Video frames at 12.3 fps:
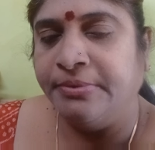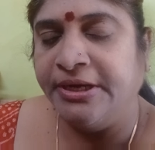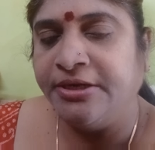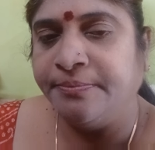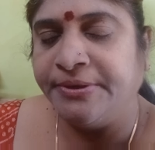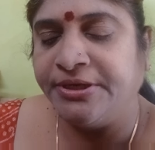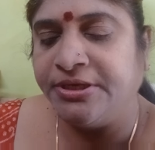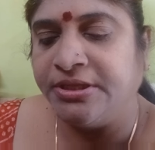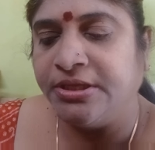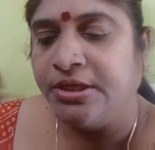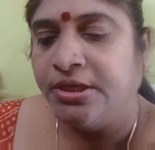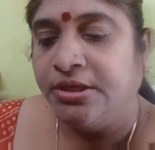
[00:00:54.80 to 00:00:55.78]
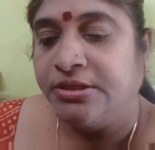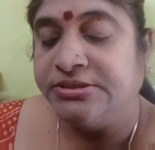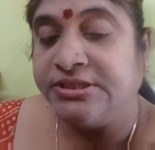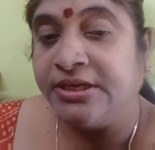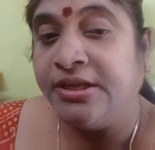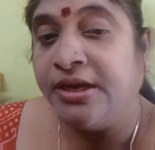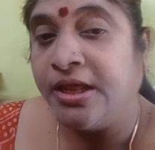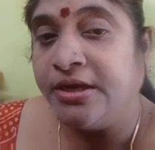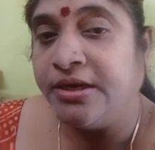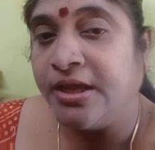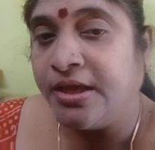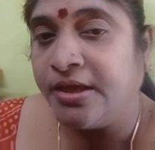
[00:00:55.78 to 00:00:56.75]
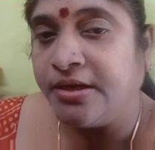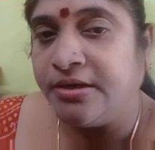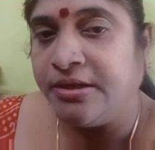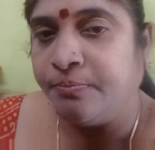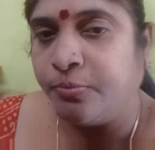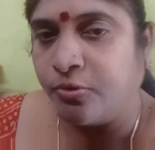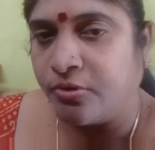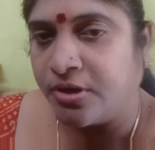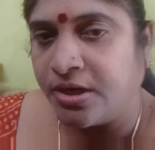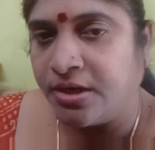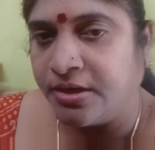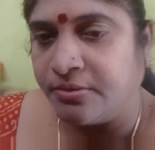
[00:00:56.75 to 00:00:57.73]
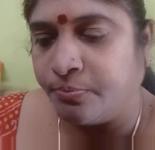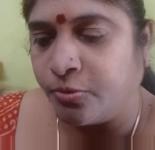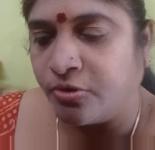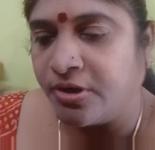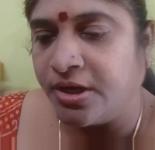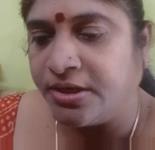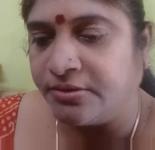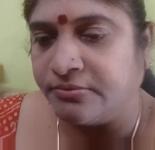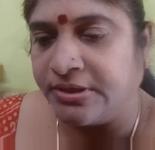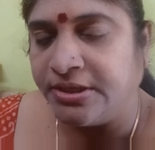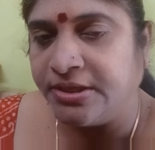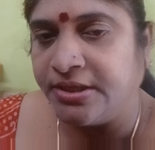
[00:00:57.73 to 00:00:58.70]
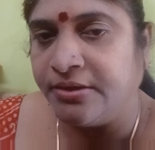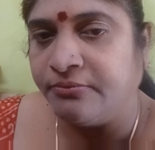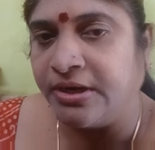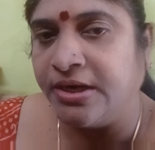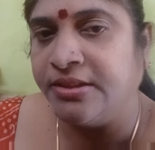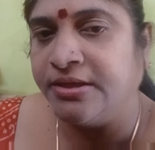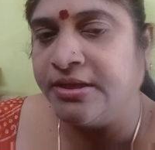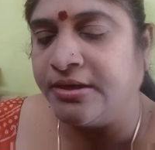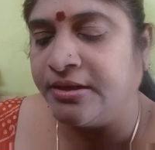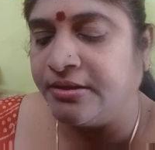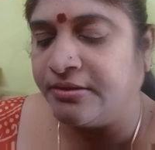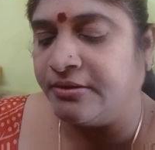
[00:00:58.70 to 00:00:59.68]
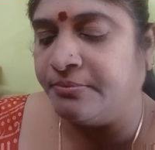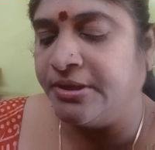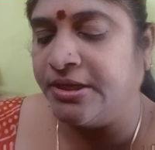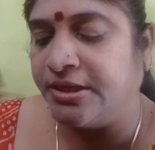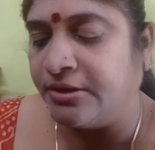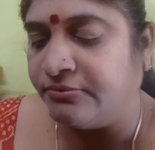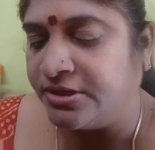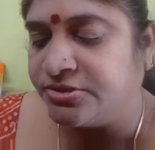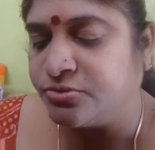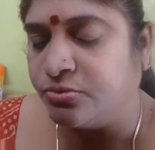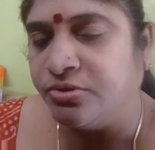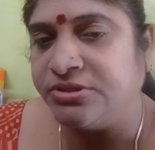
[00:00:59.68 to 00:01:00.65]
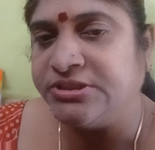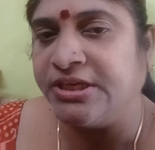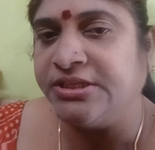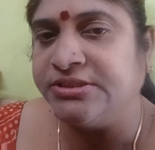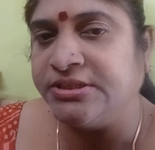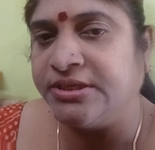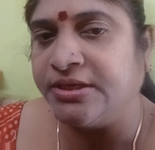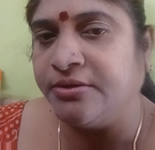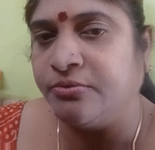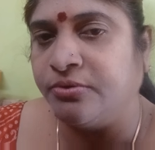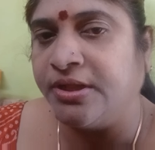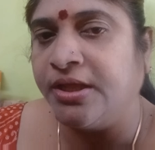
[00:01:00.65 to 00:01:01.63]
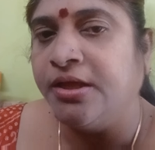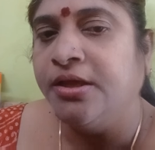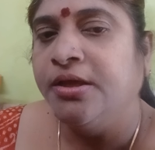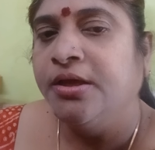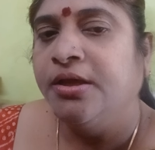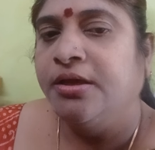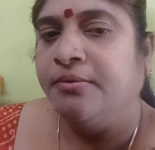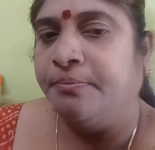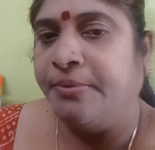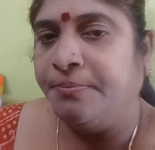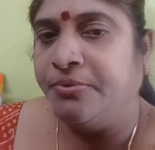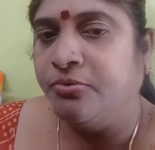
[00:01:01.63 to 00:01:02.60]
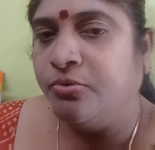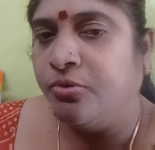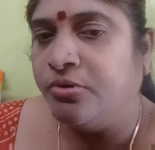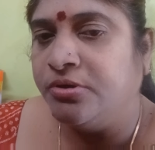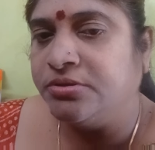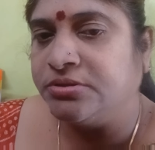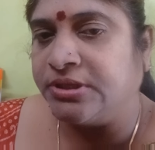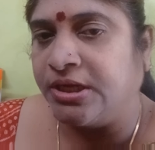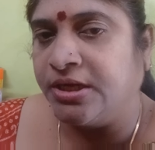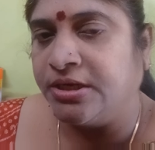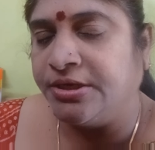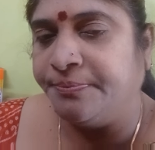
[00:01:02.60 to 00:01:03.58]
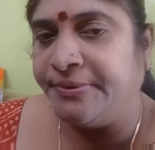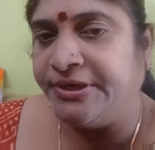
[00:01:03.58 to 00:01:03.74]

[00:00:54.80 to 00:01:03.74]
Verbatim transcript: బయటపెట్టి జరిగిన అన్యాయాన్ని పోరాట పోరాడటం అంటే వాళ్ళ దగ్గర వాళ్ళ స్కూల్లో జాయిన్ చేయడానికి కూడా పాపం గోల్డ్ తాకట్టు